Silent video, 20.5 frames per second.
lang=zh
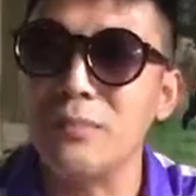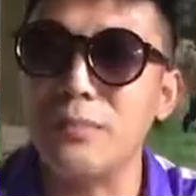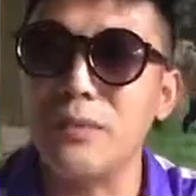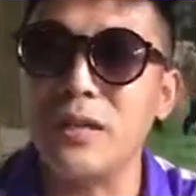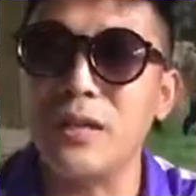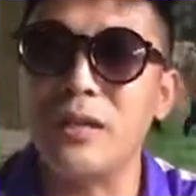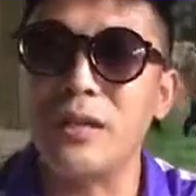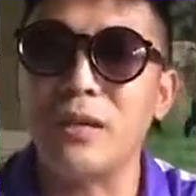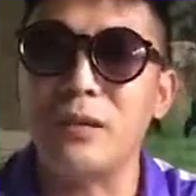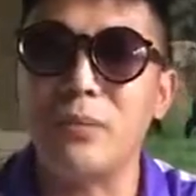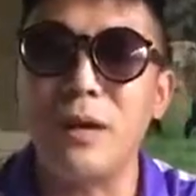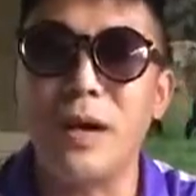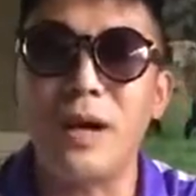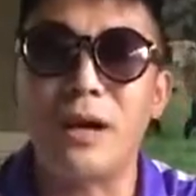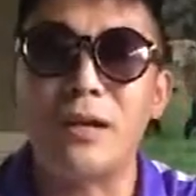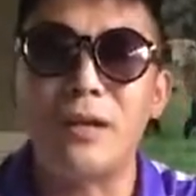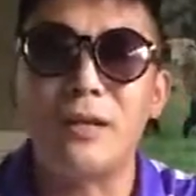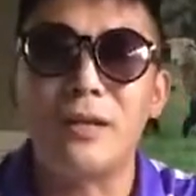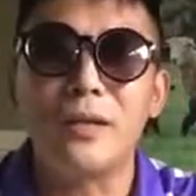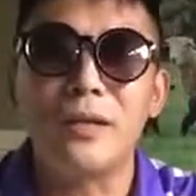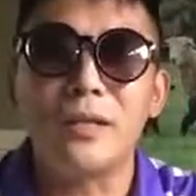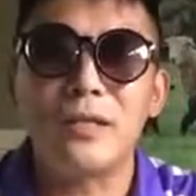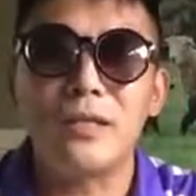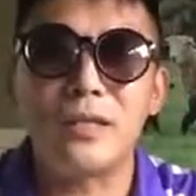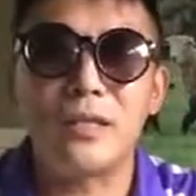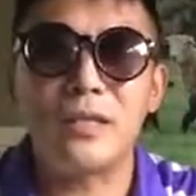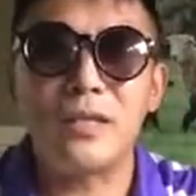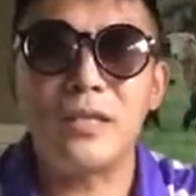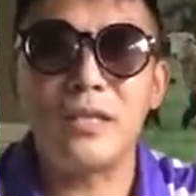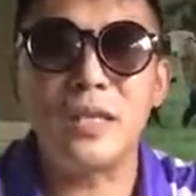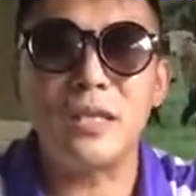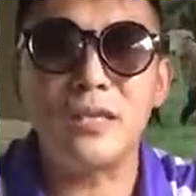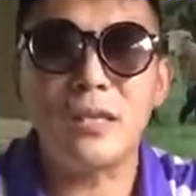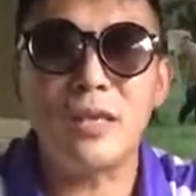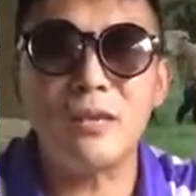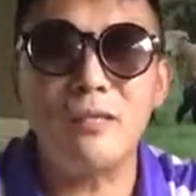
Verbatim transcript: 那不可能嘛！这是一件事。